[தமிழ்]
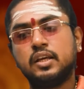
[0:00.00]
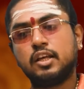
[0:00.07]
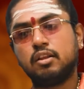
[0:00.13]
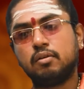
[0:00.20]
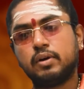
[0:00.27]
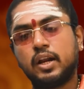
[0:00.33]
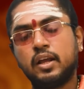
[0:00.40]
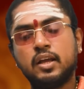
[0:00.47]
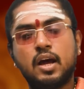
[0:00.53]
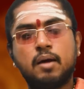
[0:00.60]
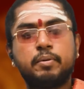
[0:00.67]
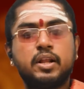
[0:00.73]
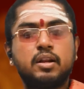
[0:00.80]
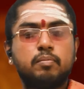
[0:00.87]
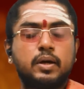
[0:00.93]
எதுவரை
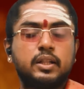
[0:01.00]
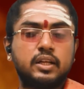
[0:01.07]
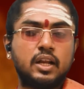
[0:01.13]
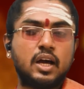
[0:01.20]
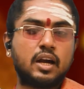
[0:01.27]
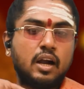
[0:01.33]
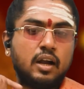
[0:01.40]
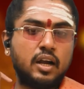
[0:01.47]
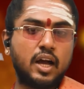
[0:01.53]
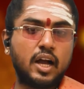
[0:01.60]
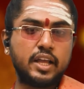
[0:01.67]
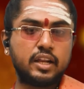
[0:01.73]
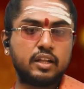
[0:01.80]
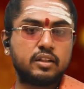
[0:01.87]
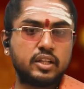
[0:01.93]
அப்படின்னு பார்த்தீங்கன்னா
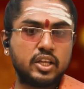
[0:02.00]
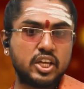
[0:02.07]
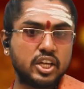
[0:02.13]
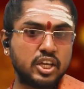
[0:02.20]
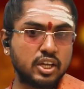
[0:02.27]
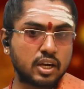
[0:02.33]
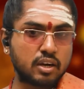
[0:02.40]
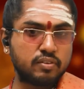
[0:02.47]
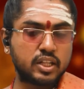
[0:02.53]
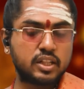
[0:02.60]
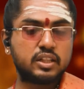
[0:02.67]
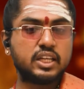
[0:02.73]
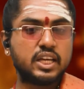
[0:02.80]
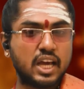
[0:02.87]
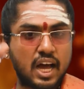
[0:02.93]
ரெண்டாயிரத்தி
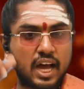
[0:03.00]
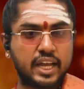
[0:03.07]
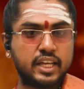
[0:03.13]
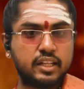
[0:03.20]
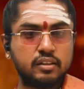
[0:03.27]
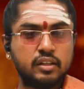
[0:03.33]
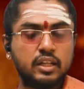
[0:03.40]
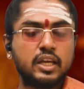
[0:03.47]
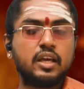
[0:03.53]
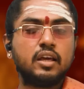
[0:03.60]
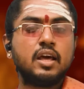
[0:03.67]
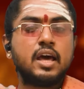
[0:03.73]
இருபத்தி ஐந்து